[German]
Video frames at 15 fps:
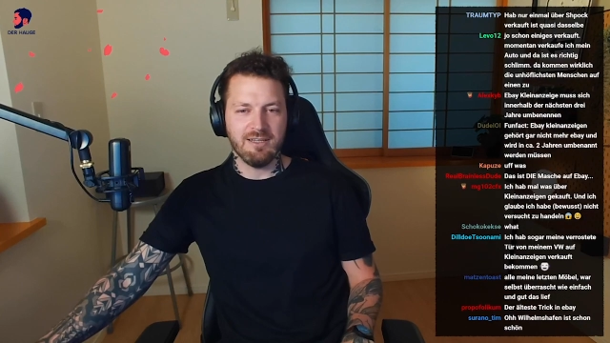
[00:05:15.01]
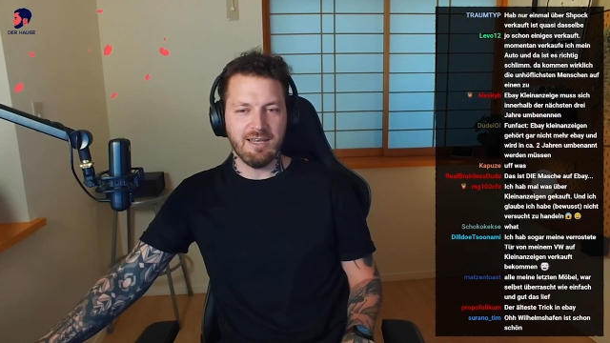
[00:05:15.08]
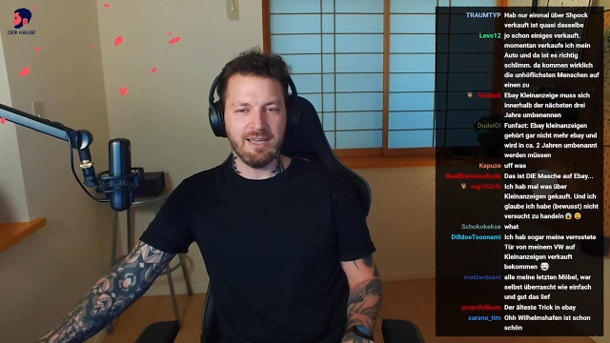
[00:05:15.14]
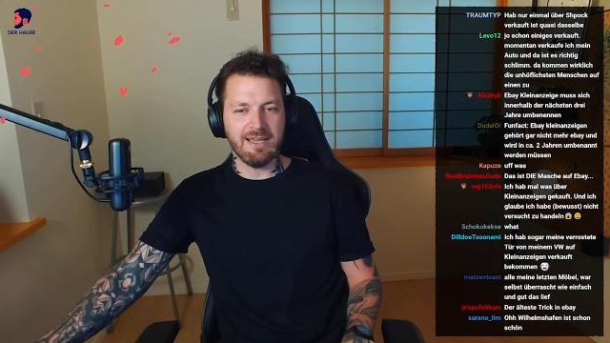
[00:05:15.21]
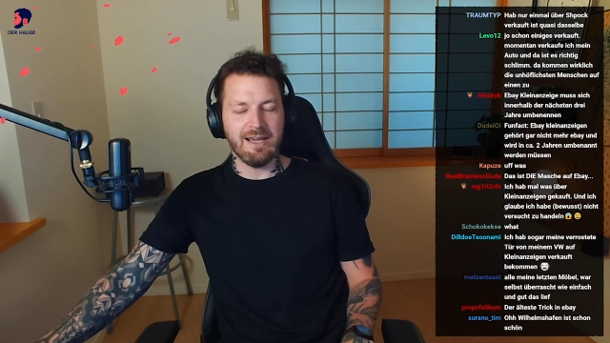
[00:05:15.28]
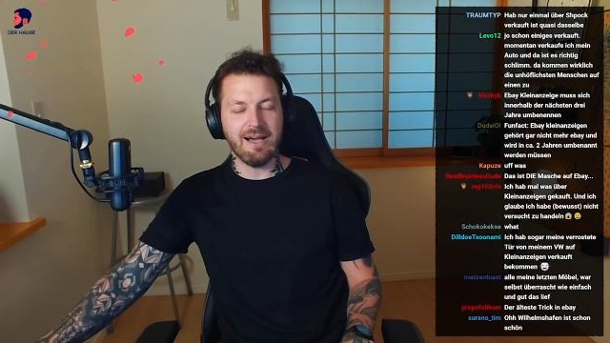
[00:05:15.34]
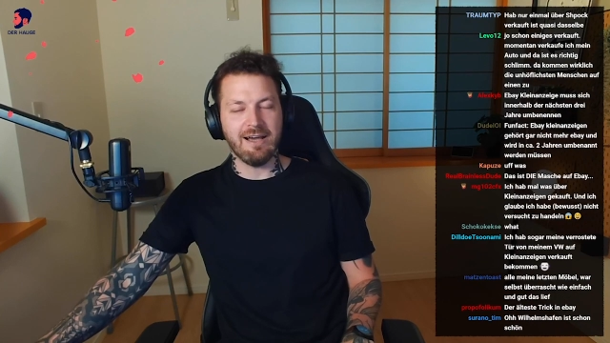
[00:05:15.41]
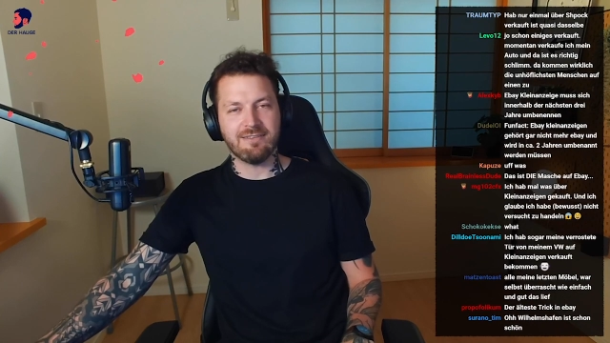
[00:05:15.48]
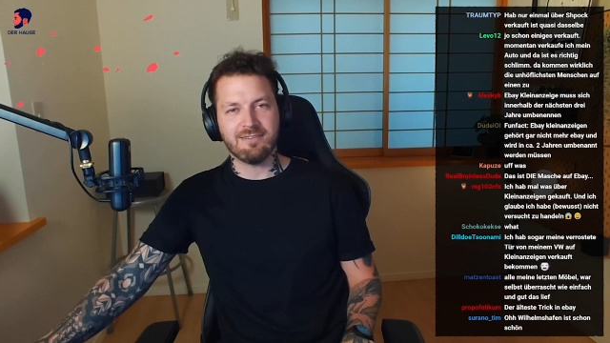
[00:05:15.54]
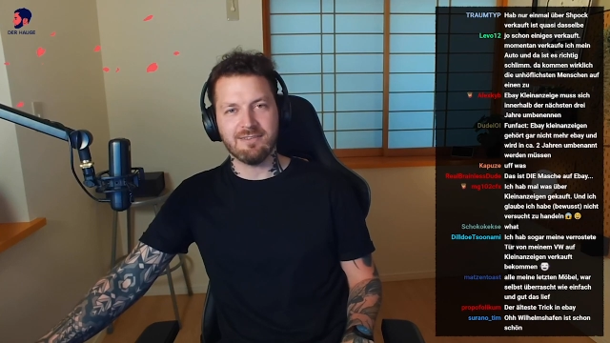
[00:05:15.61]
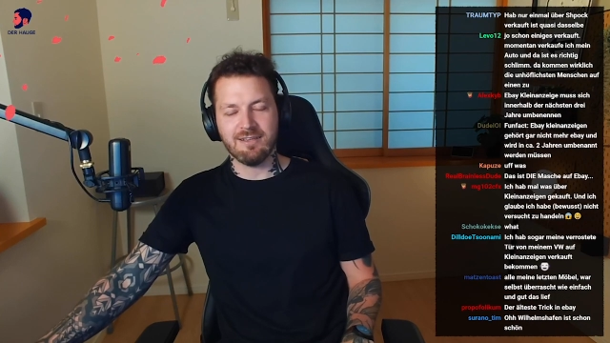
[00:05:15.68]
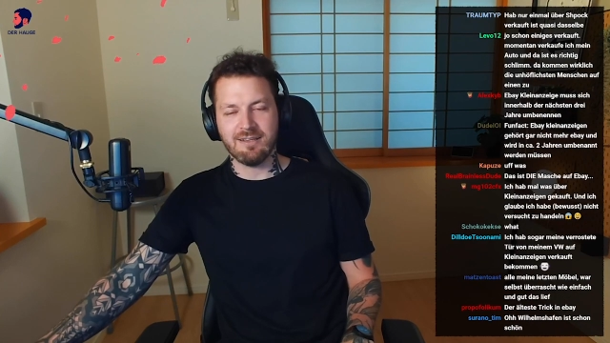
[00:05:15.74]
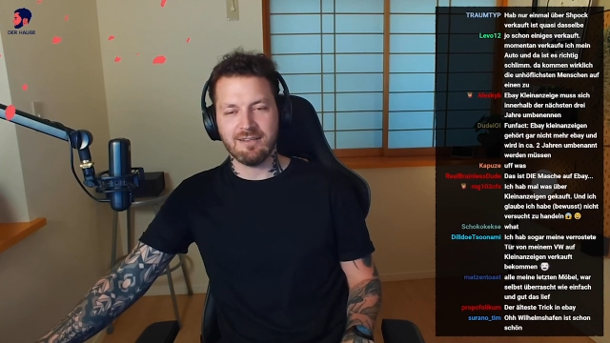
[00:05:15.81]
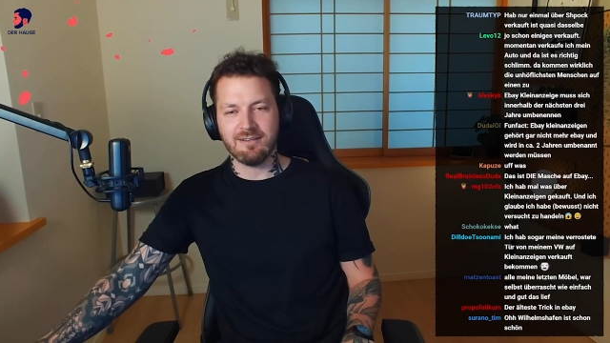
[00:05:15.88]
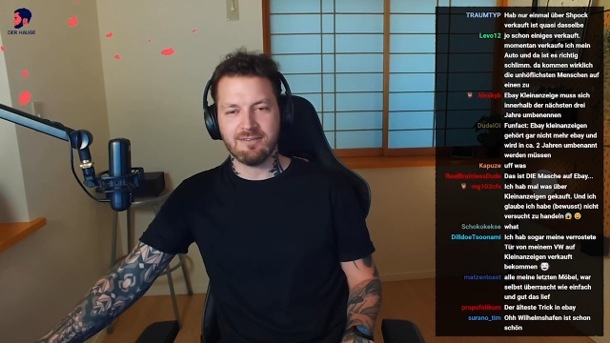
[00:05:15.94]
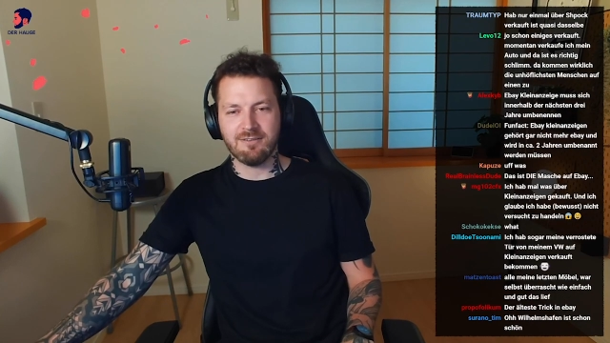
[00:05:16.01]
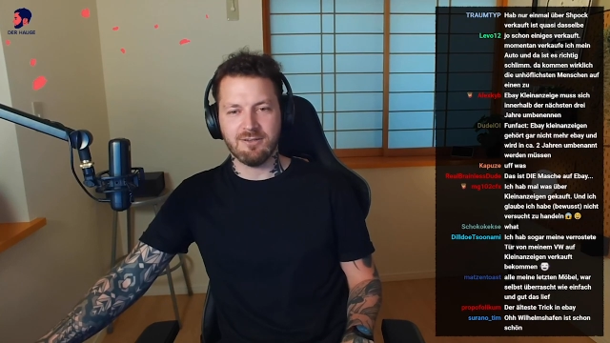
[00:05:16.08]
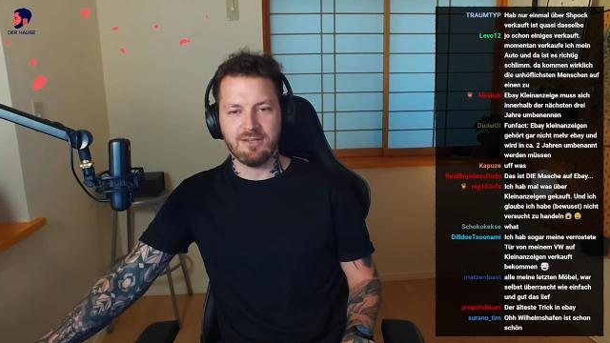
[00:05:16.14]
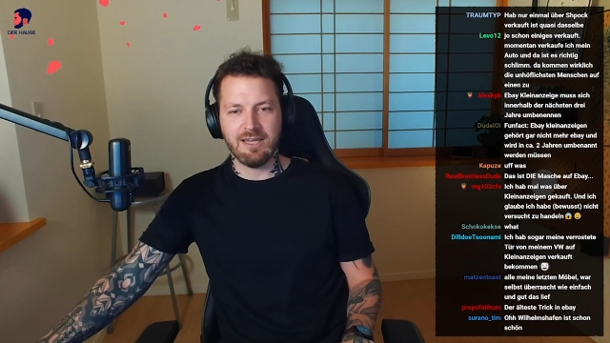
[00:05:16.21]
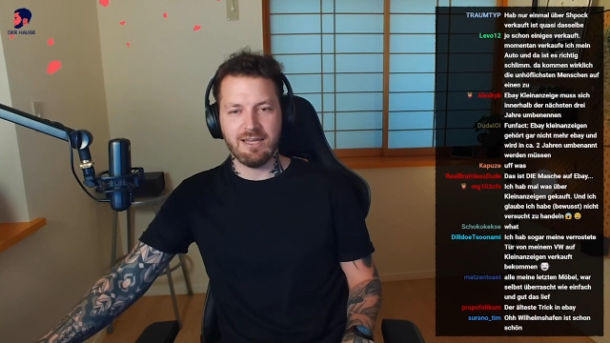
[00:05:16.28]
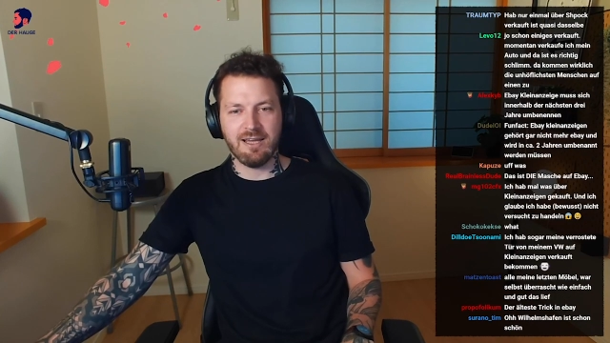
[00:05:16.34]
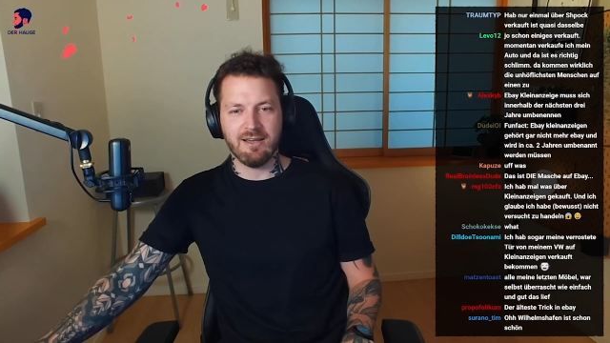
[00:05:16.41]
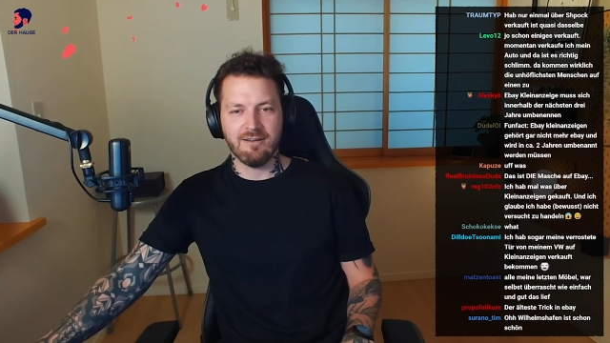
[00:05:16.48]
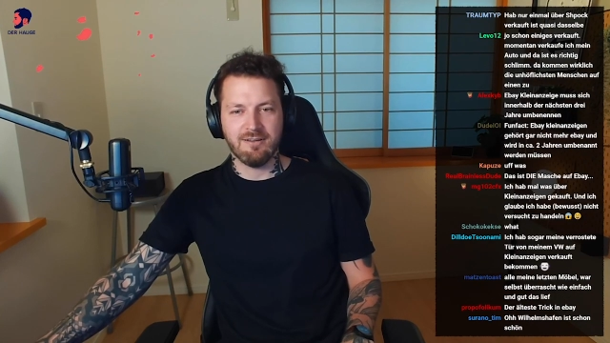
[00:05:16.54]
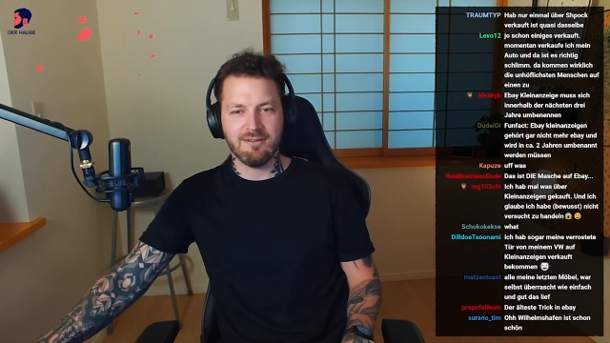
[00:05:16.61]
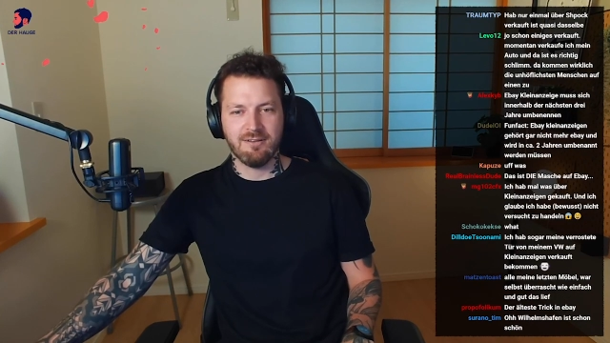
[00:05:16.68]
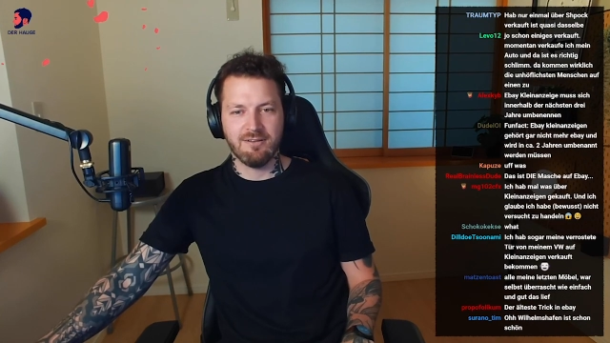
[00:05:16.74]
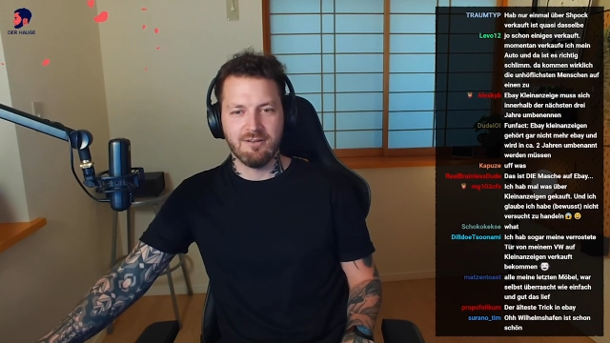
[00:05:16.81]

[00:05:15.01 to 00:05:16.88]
Naja, zu sagen, so, naja,